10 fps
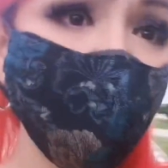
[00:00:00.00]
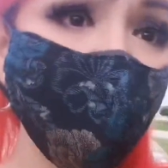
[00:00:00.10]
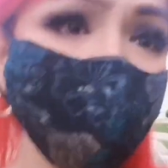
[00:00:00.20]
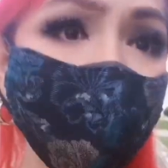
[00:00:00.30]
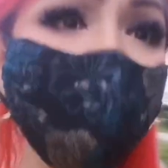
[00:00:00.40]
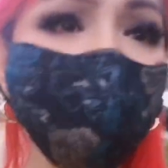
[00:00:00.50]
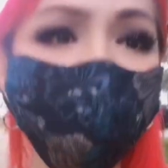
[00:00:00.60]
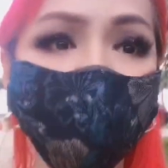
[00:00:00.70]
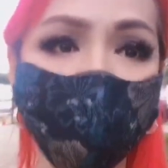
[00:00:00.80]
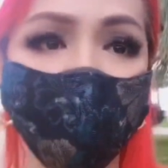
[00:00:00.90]

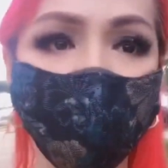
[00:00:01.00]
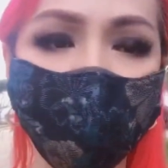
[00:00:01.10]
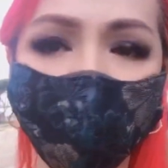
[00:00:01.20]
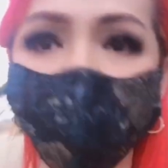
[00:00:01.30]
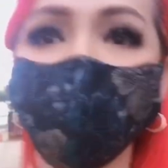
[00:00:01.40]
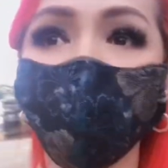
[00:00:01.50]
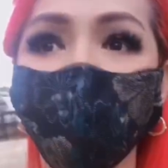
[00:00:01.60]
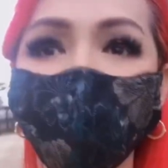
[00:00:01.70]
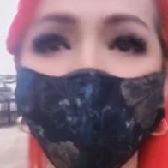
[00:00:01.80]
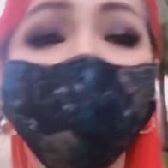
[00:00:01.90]
pakiusap lang Diyos ko
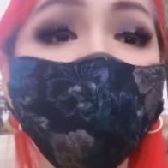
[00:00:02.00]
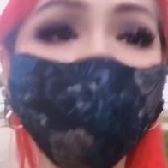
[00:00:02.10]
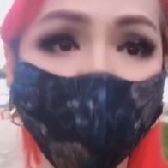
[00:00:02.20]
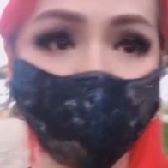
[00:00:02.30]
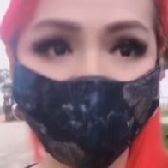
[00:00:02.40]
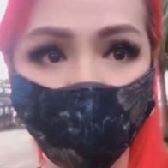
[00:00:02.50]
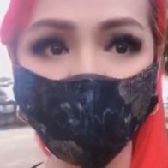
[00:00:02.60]
para lang sa pamilya